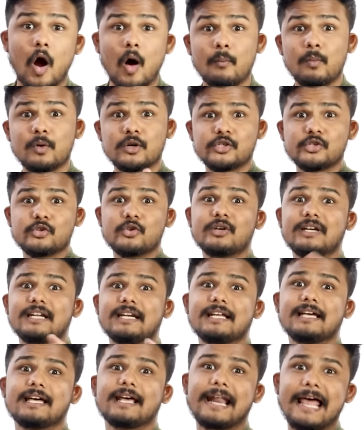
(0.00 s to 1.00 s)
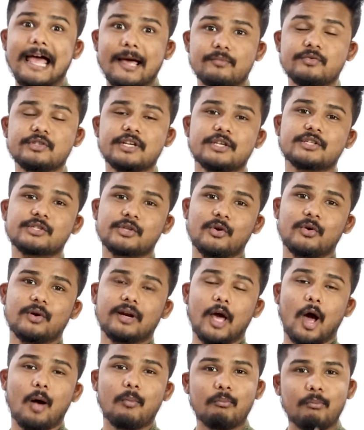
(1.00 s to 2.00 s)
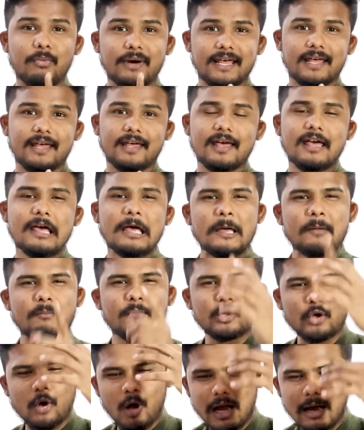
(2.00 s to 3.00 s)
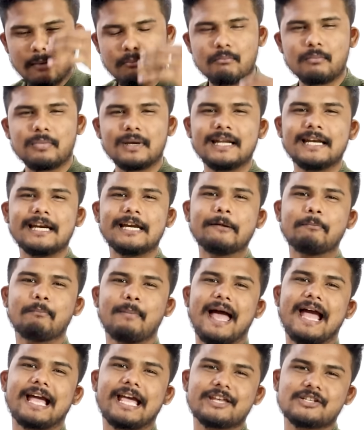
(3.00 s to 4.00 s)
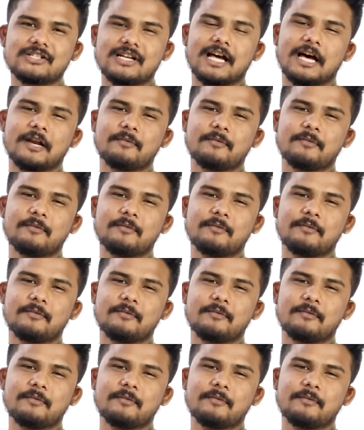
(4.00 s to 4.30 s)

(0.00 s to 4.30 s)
ఆ ఆపర్చునిటీని గ్రాప్ చేసుకోండి అప్పుడే మీరు ఒక కంప్లీట్ ప్యాకేజ్లా